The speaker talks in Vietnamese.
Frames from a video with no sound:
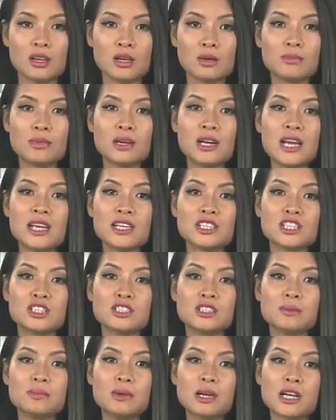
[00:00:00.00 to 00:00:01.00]
Mới đây
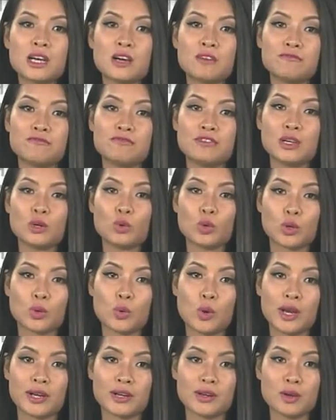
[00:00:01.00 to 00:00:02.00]
do những bất cập về luật
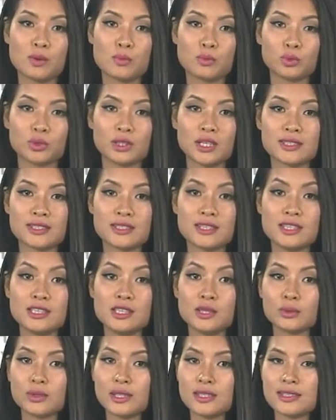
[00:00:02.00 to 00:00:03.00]
hoạt động của taxi,
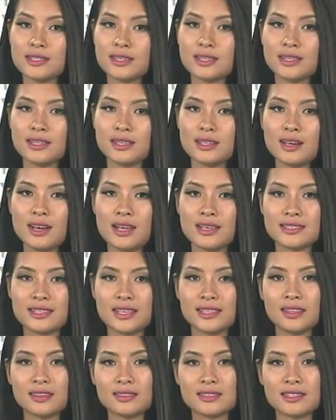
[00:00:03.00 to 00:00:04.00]
nhiều tài xế lái
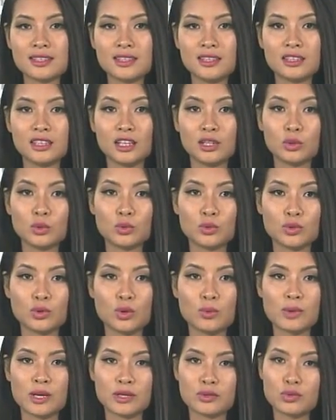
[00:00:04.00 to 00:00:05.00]
xe taxi tại thủ
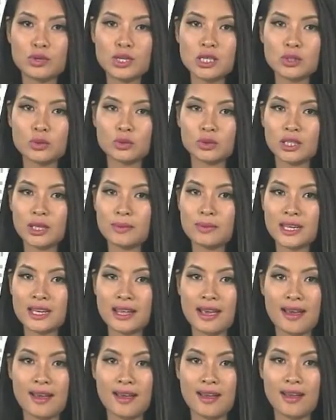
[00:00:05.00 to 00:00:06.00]
đô Madrid của Tây Ban
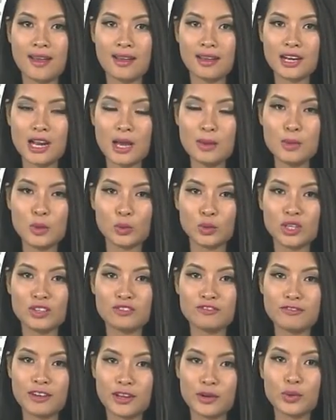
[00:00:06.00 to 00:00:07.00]
Nha đã biểu
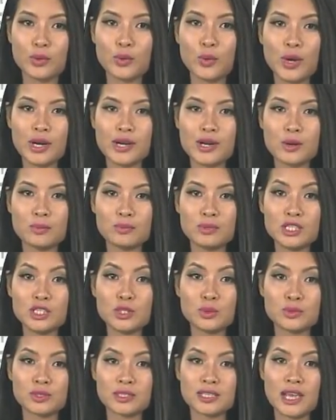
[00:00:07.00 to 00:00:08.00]
tình phản đối hoạt động đi
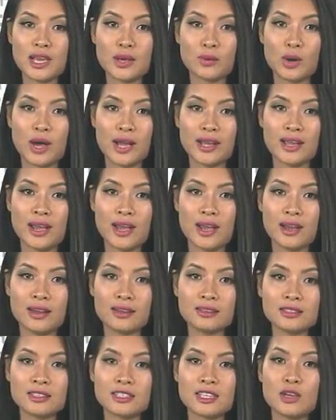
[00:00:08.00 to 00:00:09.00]
chung xe của hai
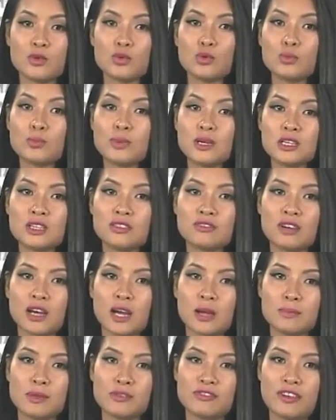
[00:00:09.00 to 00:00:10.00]
hãng xe Uber và
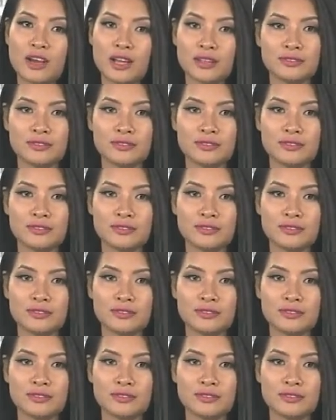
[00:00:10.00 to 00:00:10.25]
Cabify.